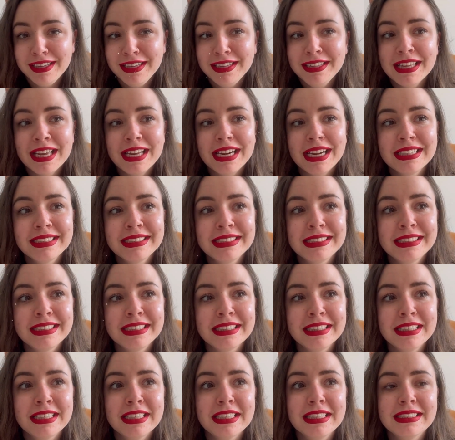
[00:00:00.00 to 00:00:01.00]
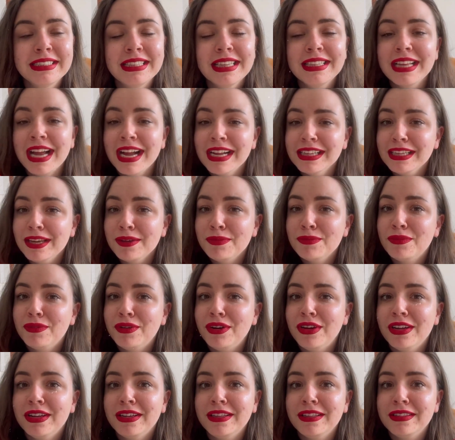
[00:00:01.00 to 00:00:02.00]
i teraz e,
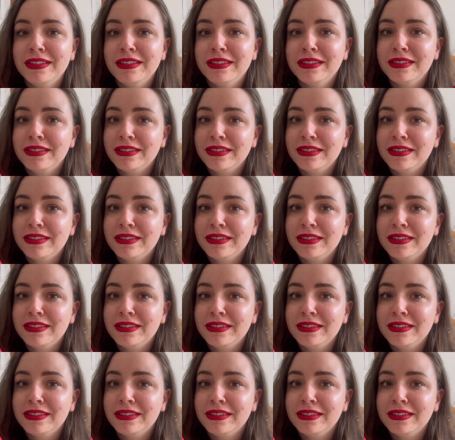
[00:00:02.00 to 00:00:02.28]
zadaniem e,